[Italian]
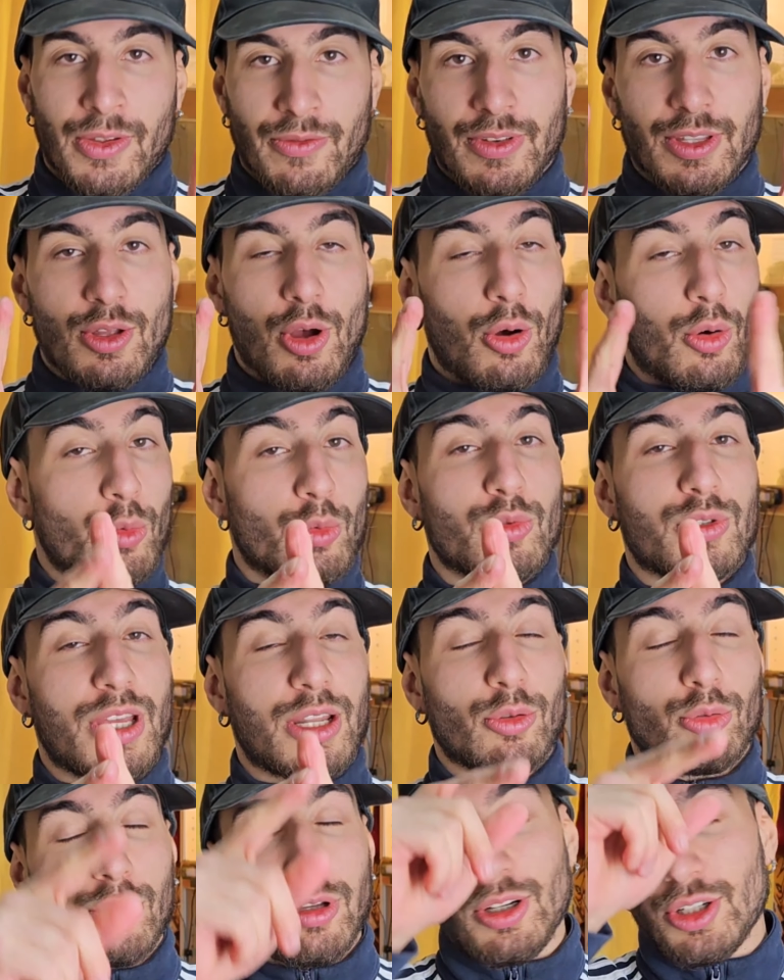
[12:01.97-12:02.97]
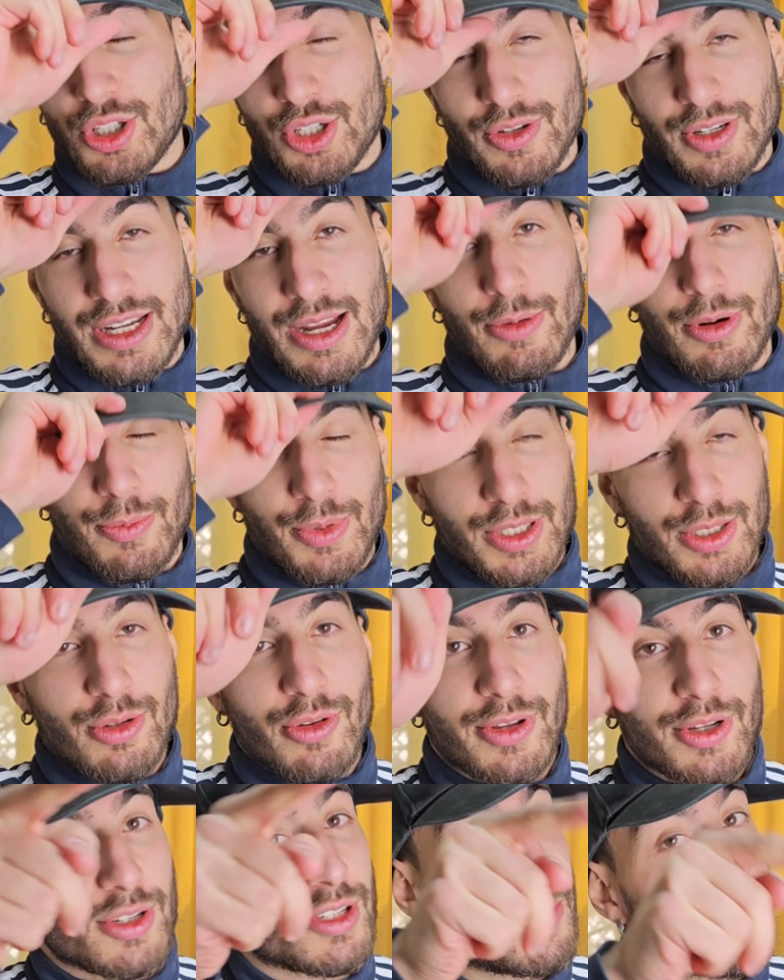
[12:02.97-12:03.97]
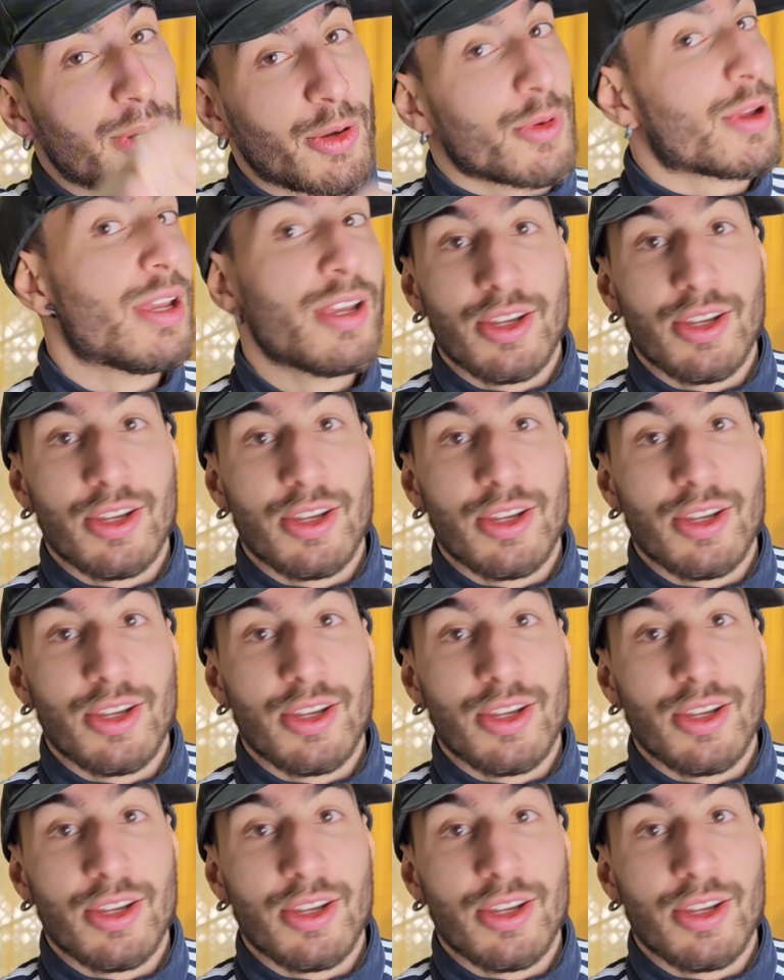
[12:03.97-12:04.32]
vi do un saluto, ci vediamo al prossimo video sempre qui